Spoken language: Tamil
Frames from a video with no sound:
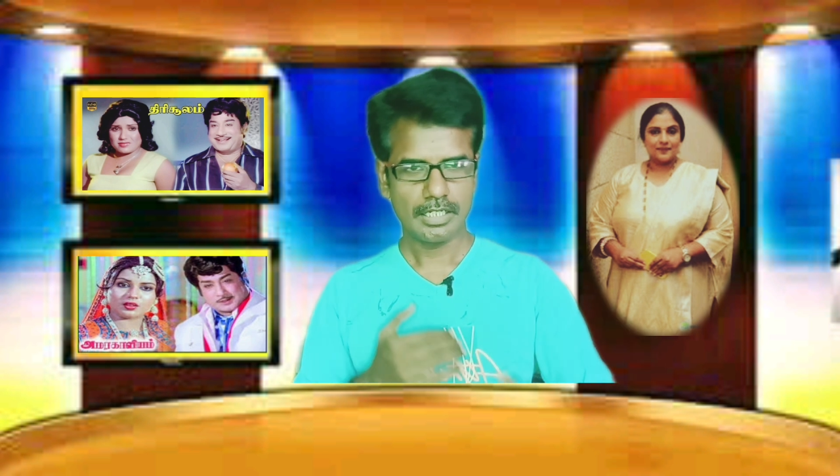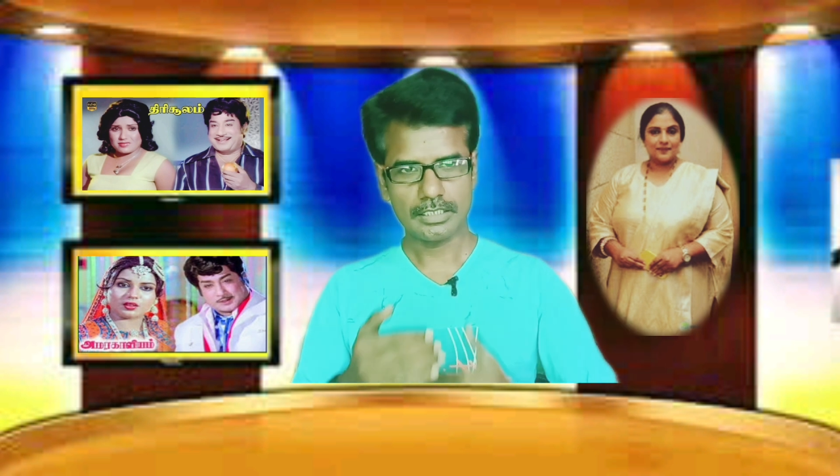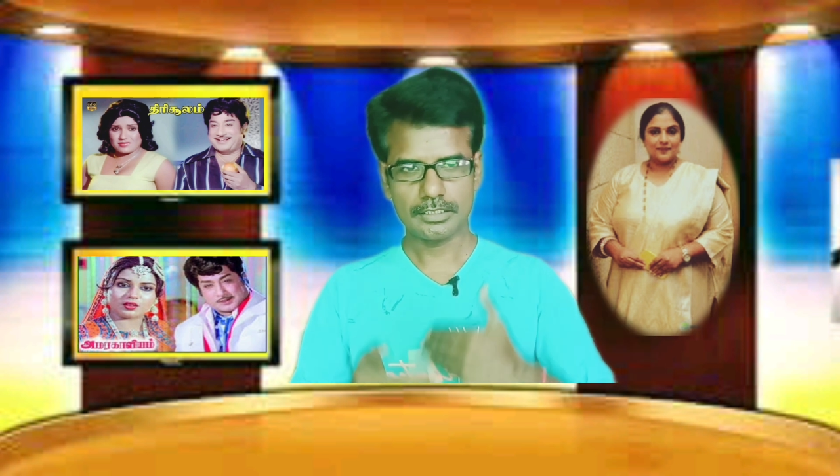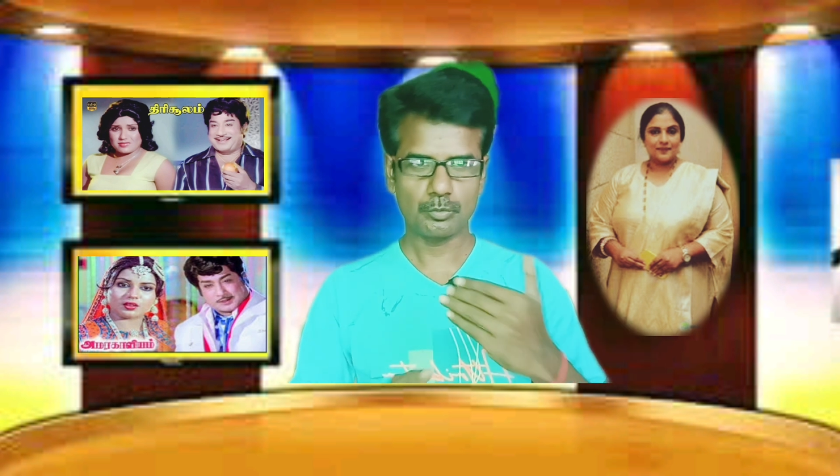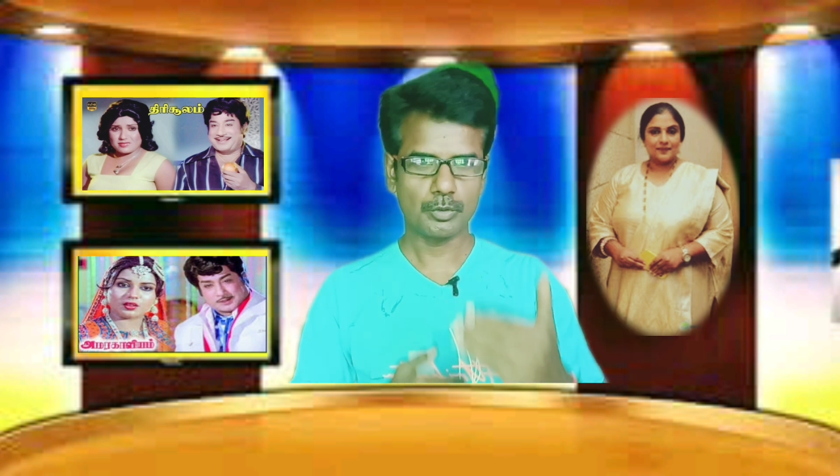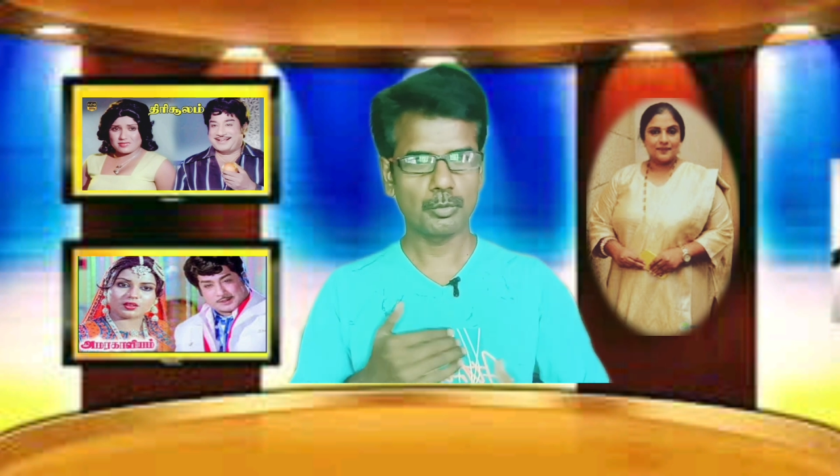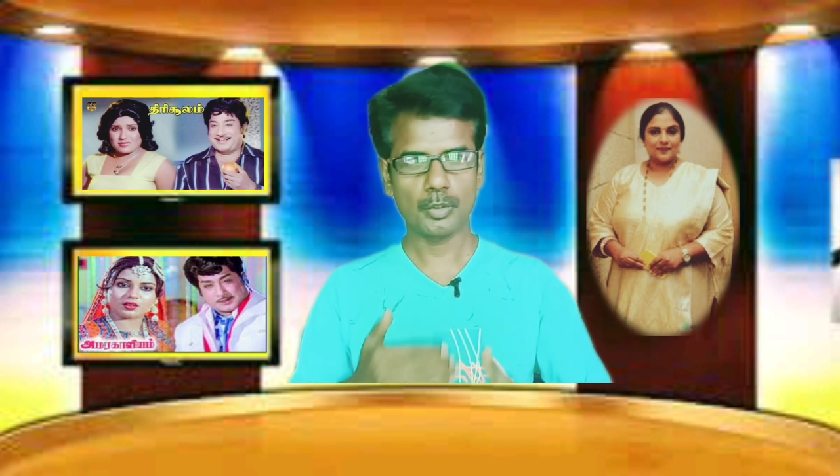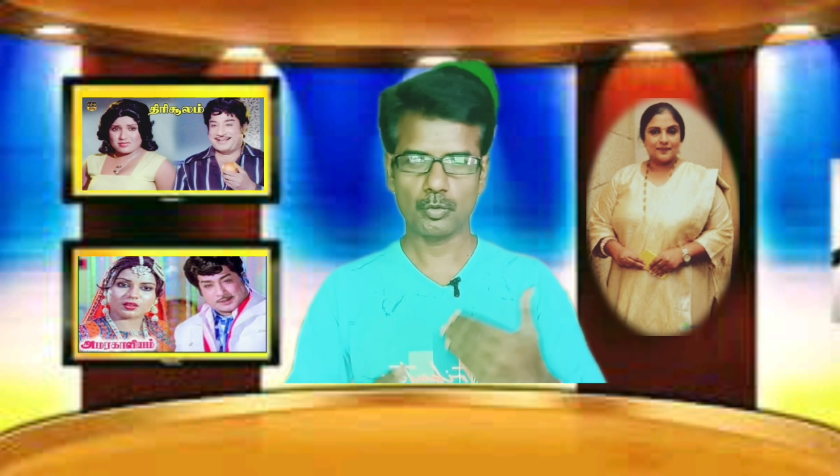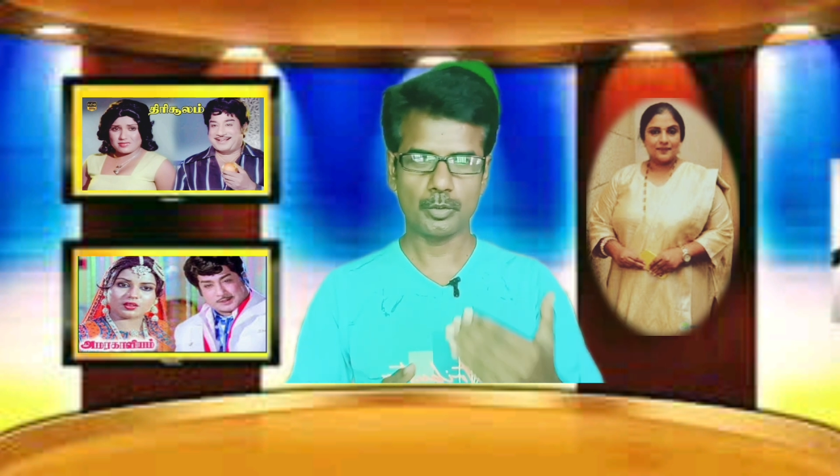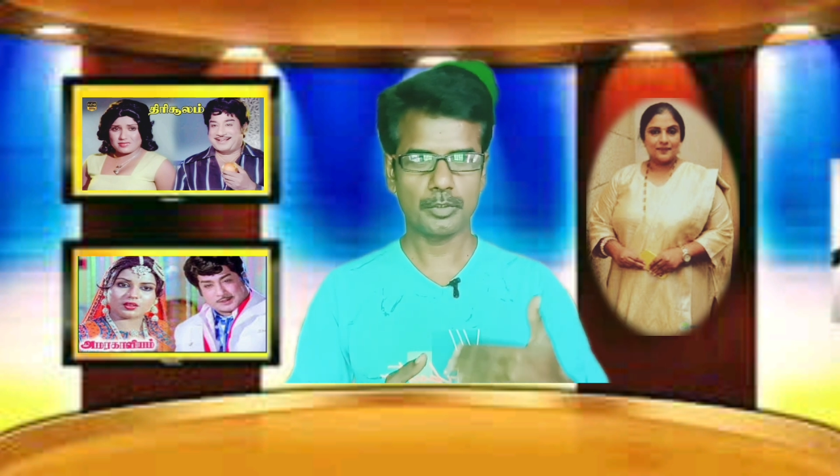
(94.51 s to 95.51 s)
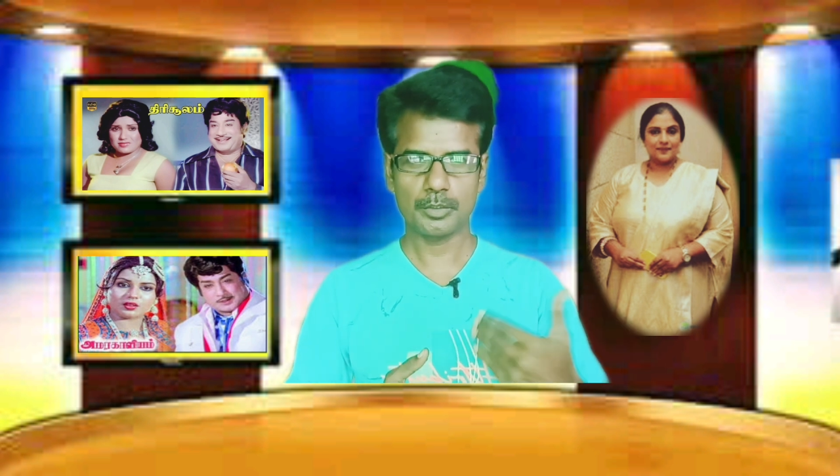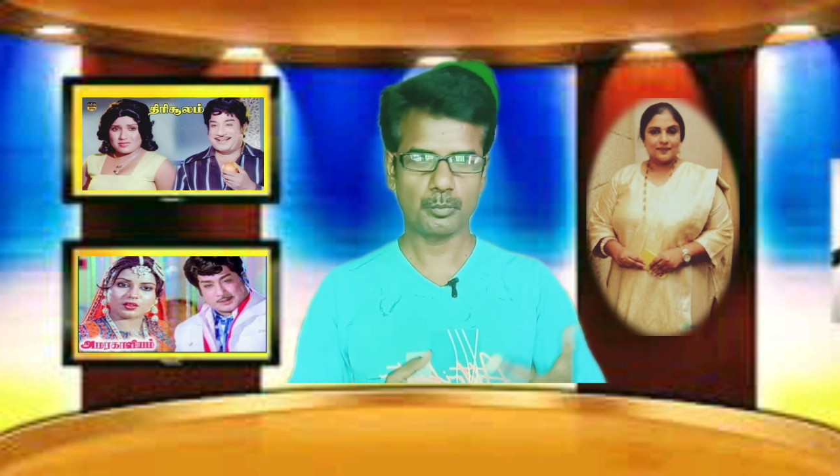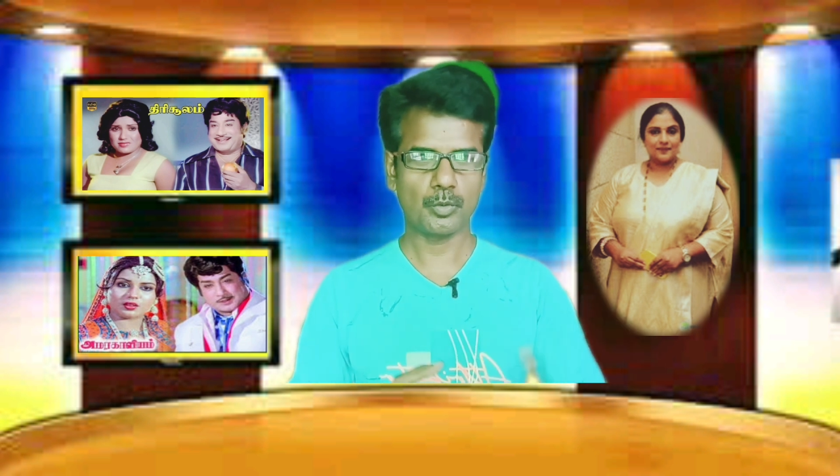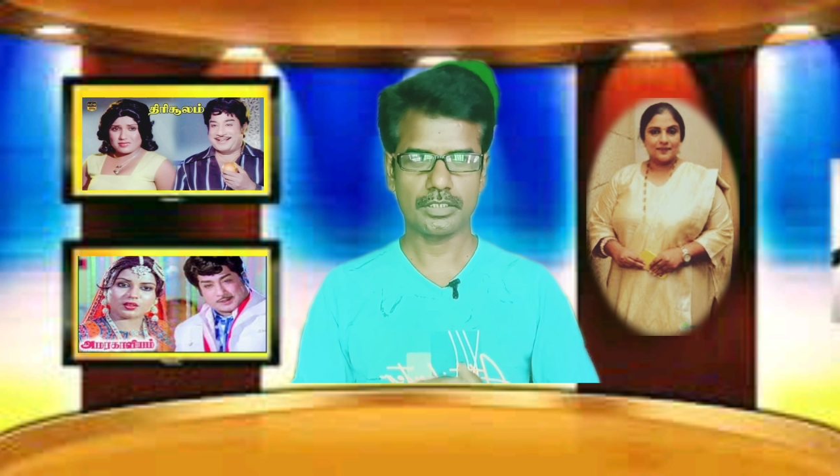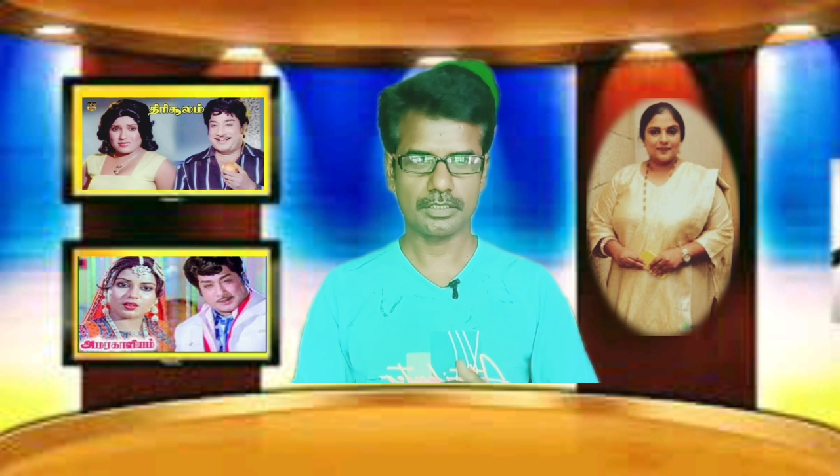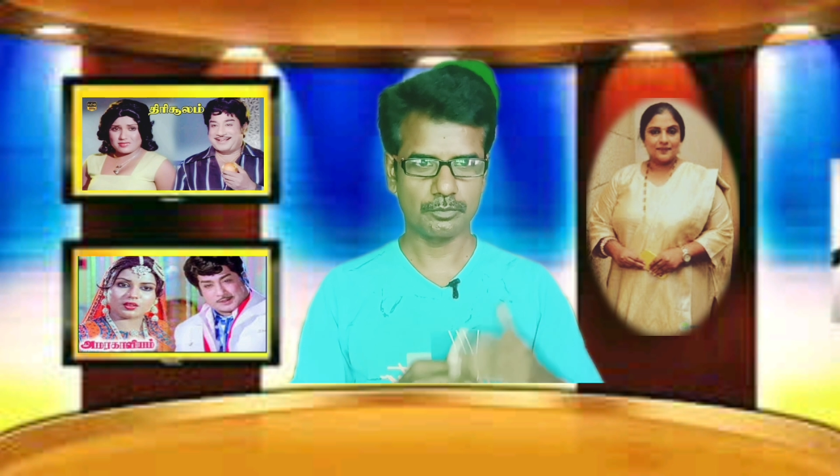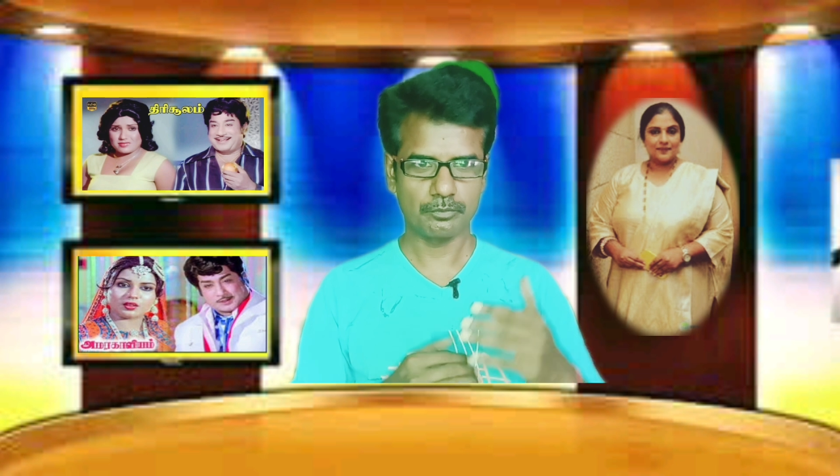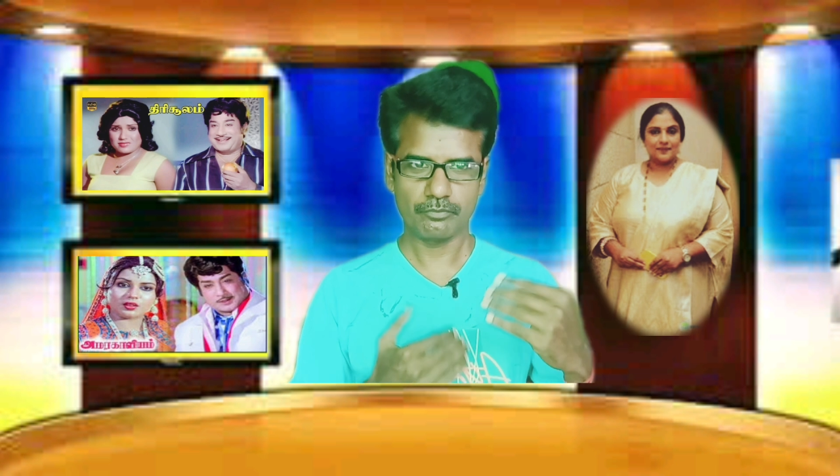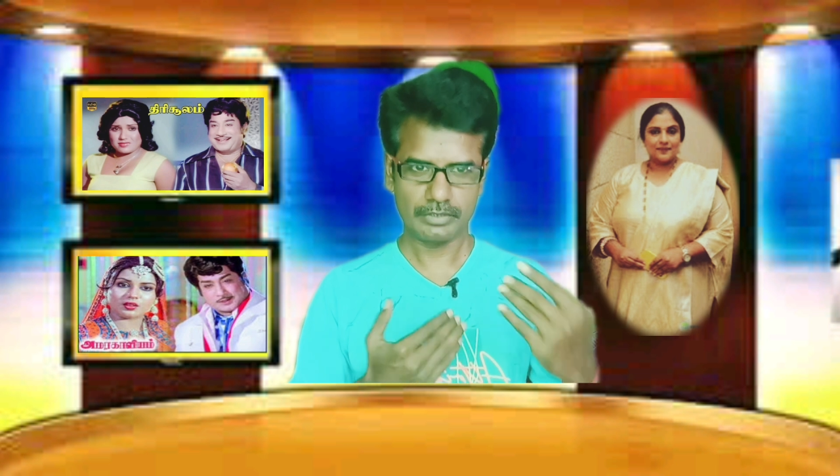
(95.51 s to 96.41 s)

அதாவது ஒன் ஒரு ஒன் ஒன் போகிறதுன்னு